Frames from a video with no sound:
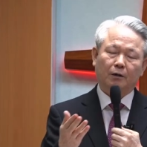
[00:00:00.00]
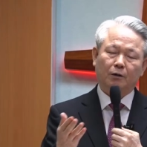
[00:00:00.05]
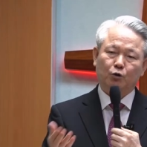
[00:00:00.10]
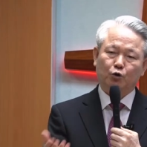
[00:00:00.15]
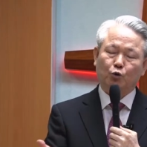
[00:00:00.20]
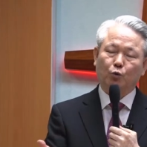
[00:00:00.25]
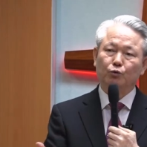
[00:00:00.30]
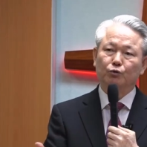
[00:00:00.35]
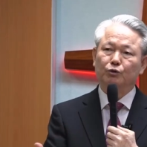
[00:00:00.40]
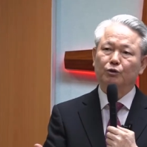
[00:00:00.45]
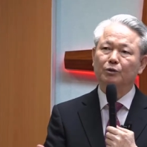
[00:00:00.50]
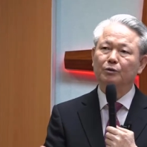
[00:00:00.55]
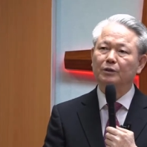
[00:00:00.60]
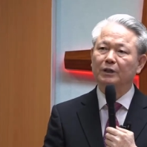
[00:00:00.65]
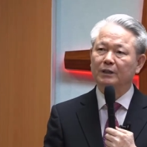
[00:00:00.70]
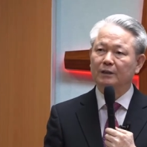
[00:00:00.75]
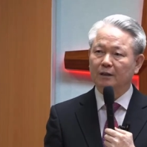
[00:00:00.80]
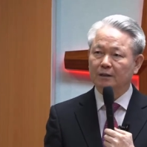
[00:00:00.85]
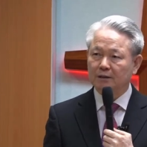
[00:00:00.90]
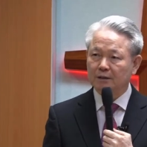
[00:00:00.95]

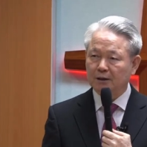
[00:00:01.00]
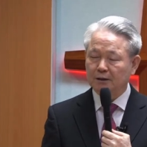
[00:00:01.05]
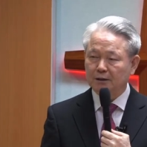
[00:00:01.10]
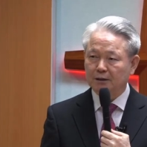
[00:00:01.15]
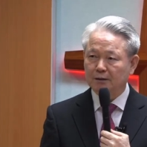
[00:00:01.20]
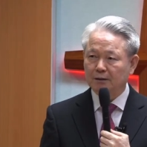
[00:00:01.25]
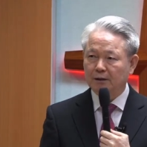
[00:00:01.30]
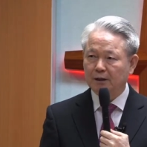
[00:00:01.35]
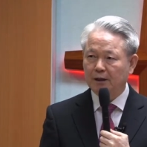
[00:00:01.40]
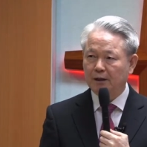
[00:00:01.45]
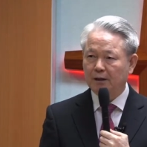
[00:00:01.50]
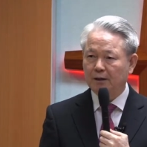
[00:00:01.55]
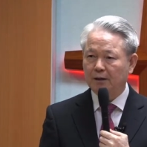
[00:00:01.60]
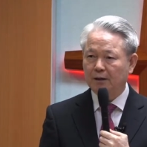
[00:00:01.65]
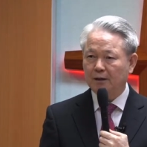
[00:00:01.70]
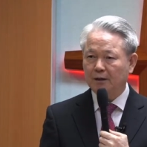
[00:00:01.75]
존경의 대상인데